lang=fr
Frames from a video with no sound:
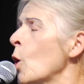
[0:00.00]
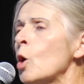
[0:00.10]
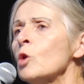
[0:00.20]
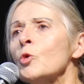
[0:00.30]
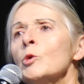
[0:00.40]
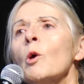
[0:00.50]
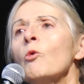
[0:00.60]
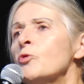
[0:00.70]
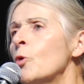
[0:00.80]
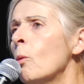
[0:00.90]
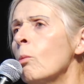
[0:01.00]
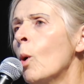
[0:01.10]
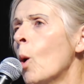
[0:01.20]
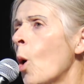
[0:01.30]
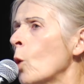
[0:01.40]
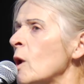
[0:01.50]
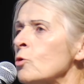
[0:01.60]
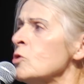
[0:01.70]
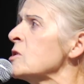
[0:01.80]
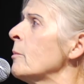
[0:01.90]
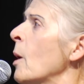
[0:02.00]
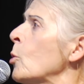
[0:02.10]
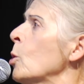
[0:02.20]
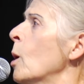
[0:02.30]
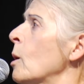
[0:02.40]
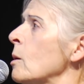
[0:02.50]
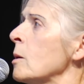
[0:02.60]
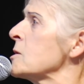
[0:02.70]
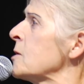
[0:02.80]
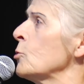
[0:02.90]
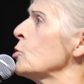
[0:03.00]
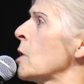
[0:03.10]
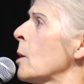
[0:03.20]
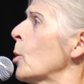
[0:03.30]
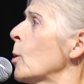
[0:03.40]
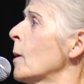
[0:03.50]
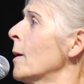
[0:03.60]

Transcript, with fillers: Quand on est au fond, on a tous la même couleur, celle du charbon.